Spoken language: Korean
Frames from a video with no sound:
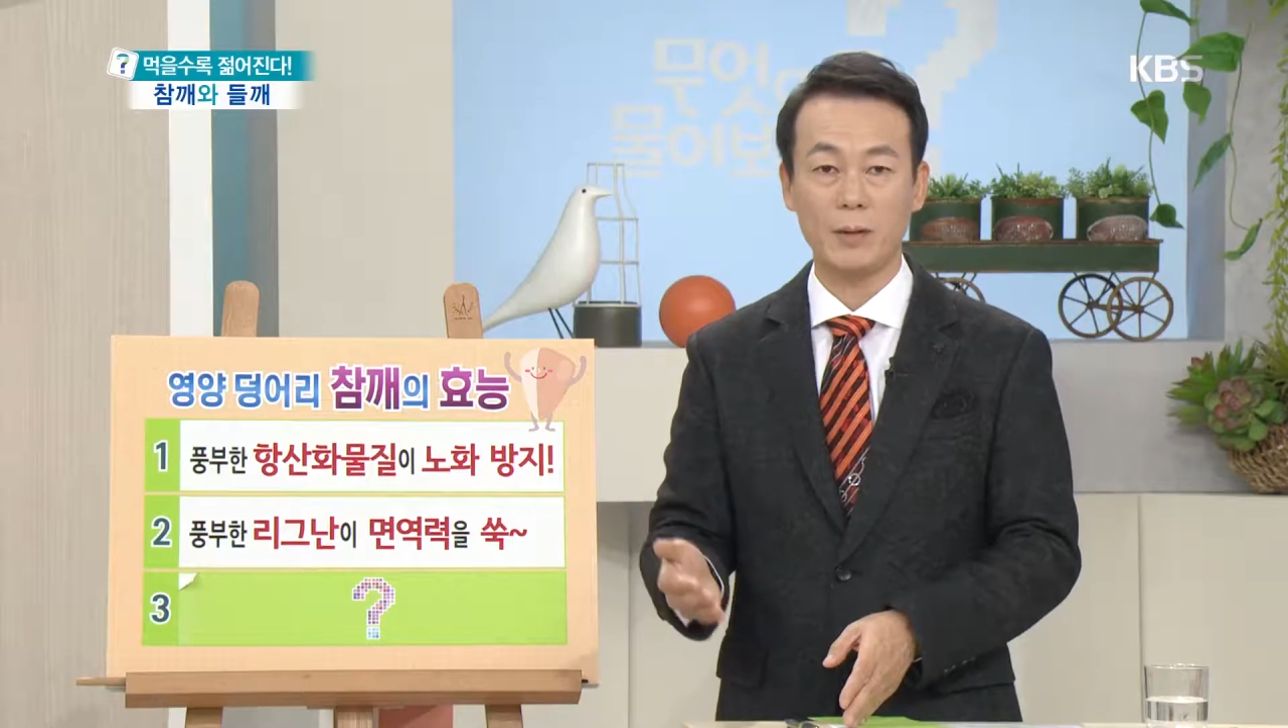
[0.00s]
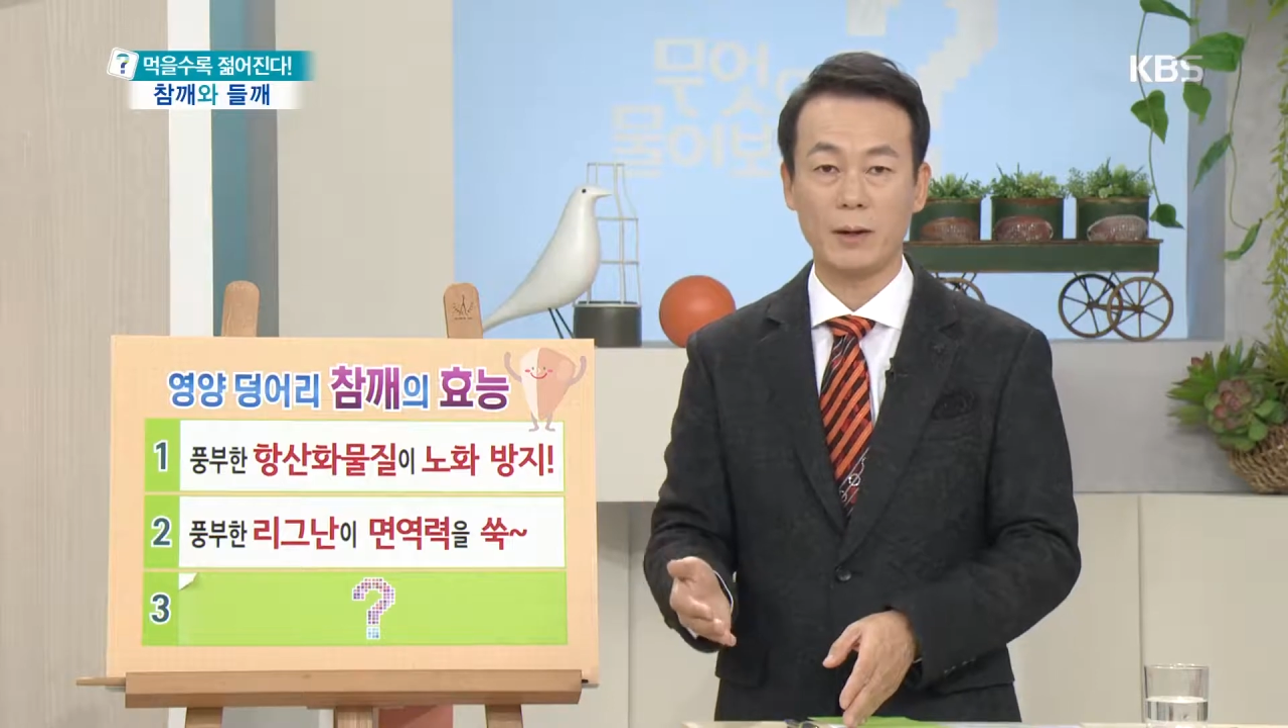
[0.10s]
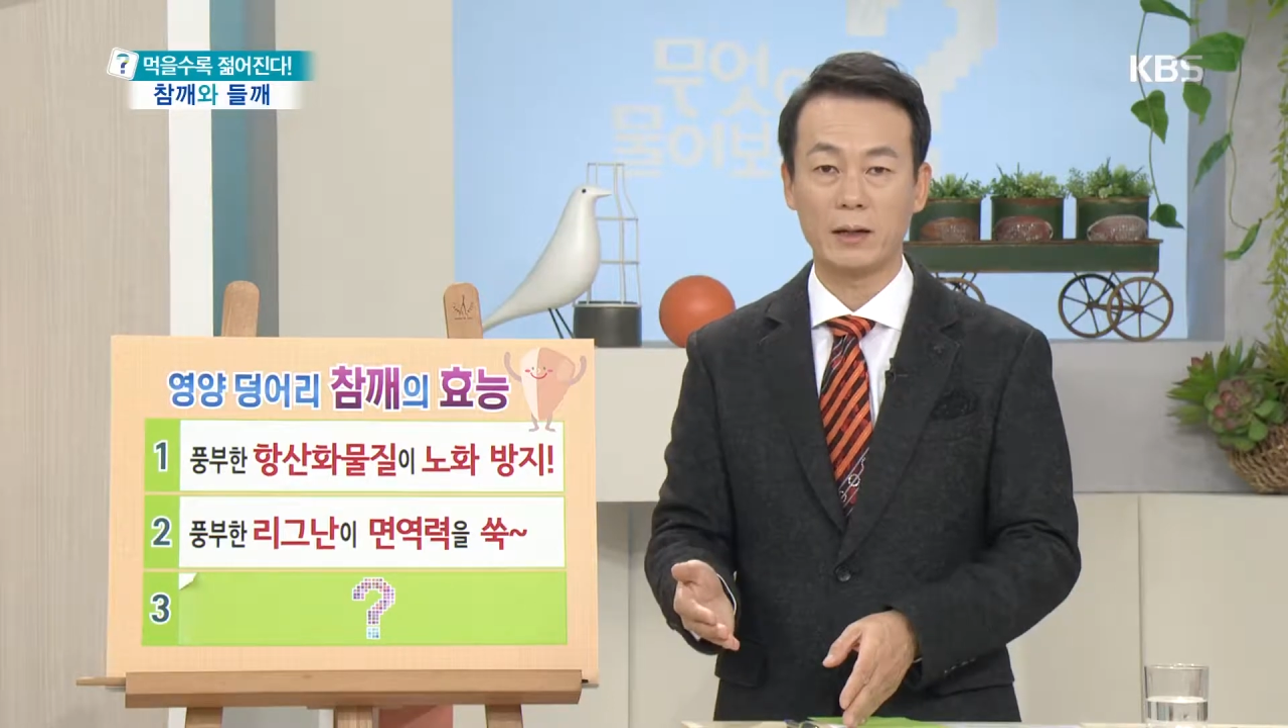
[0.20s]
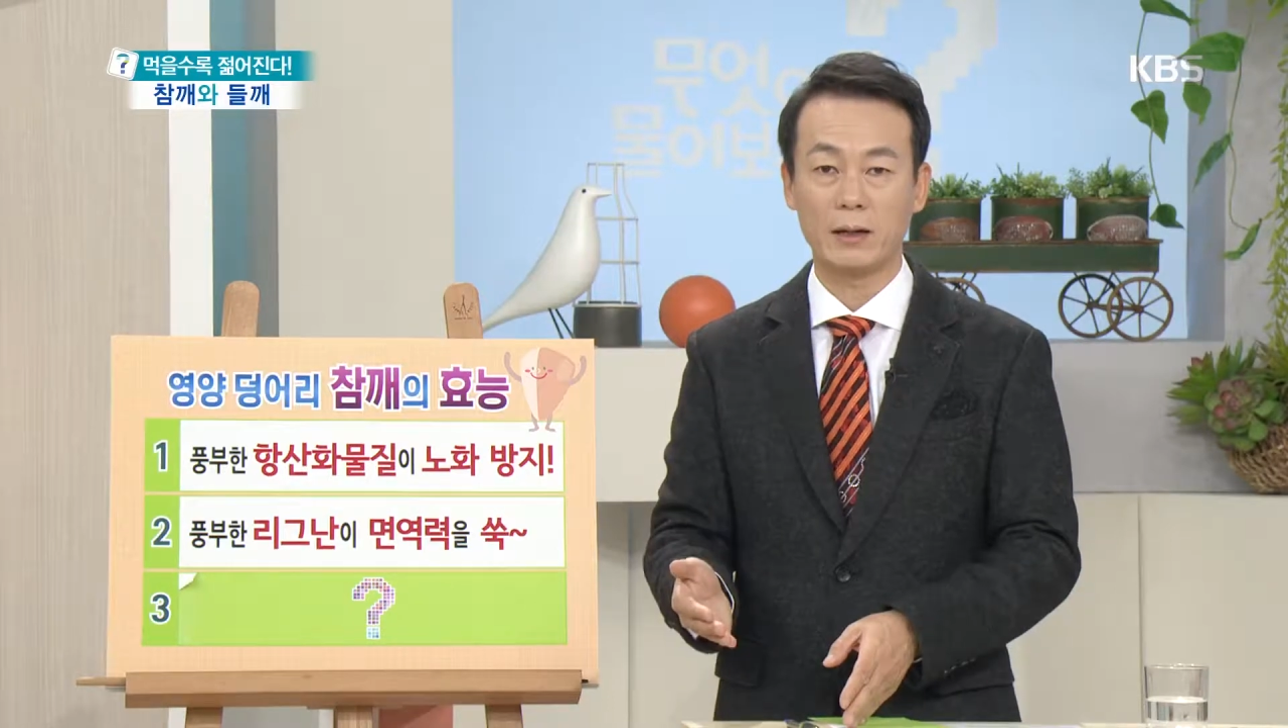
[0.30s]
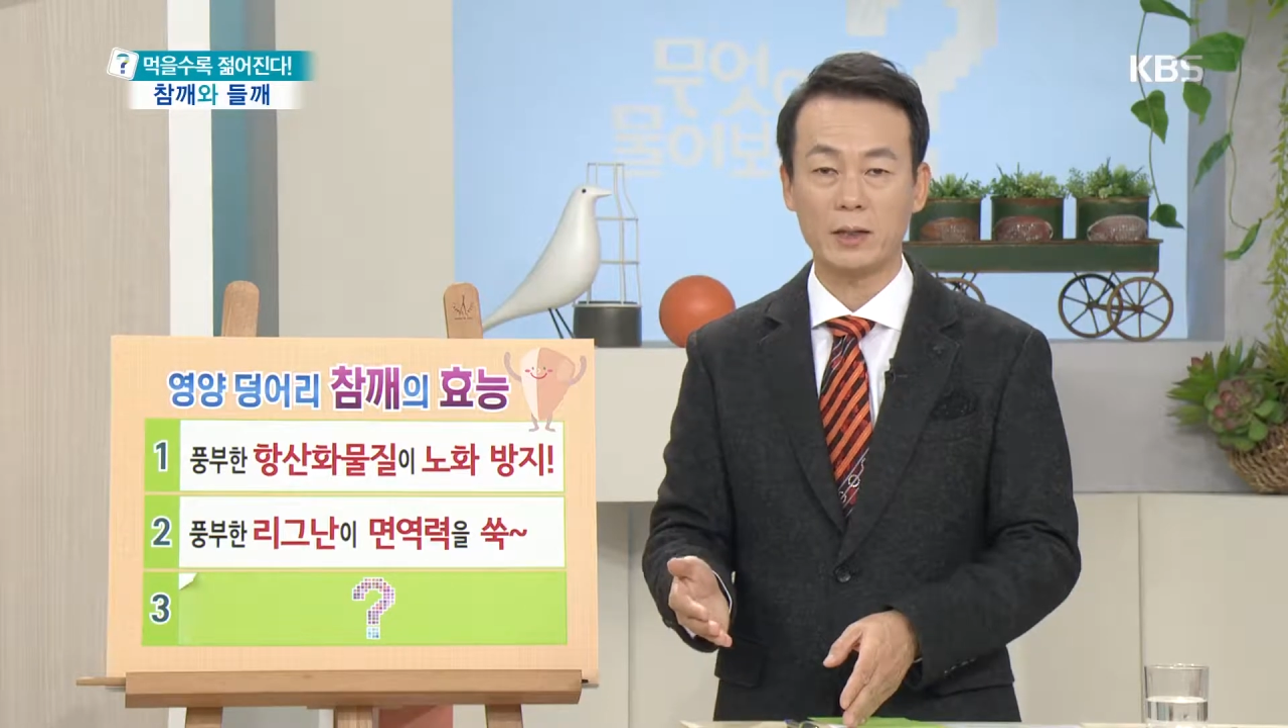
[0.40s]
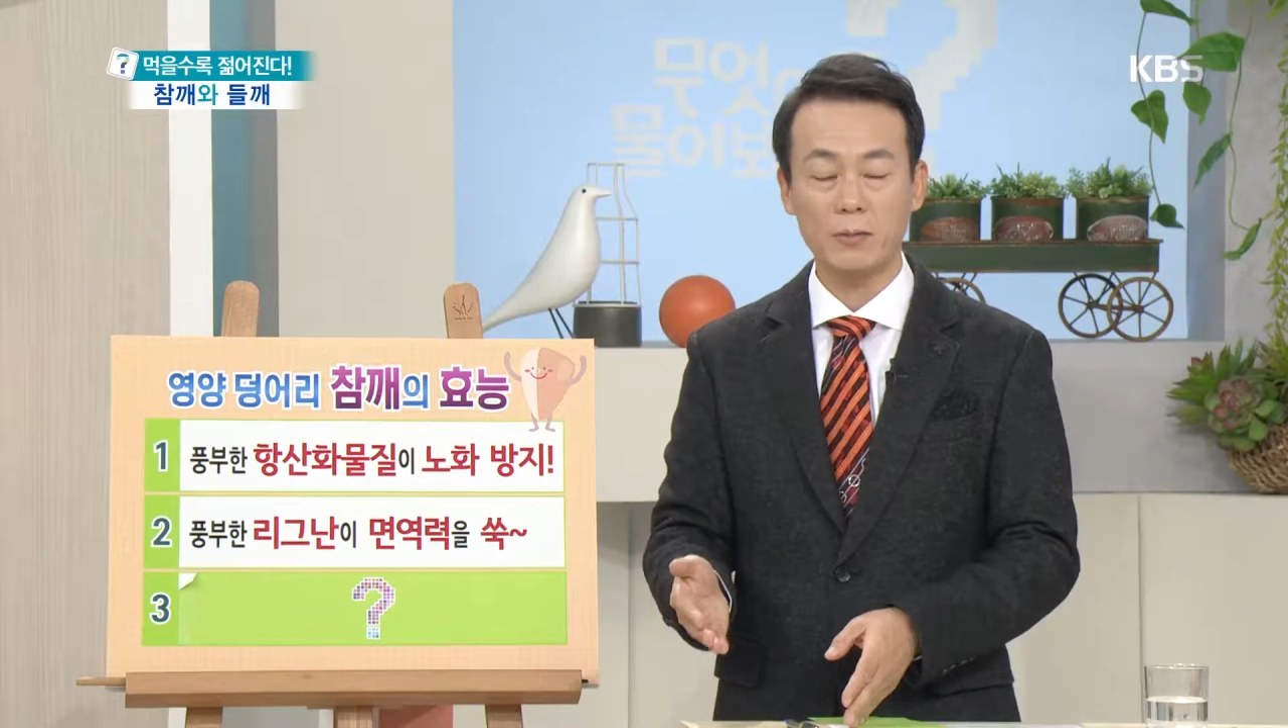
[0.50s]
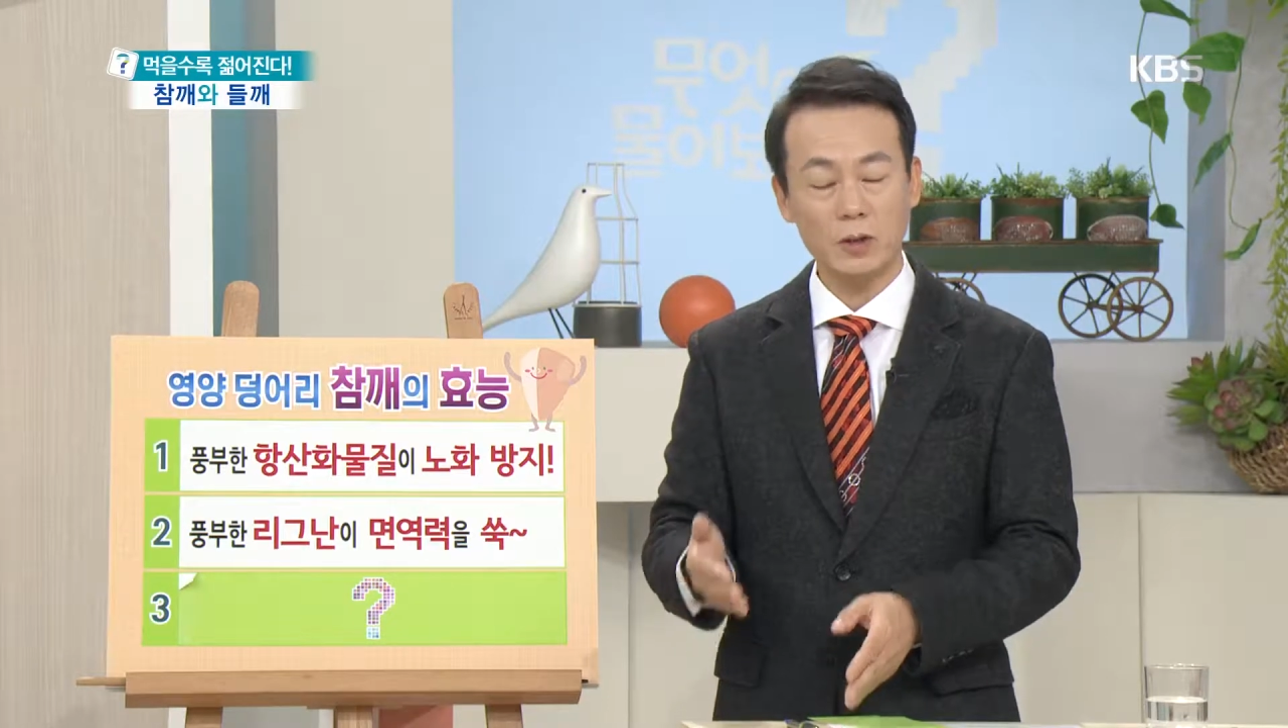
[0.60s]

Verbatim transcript: 예방,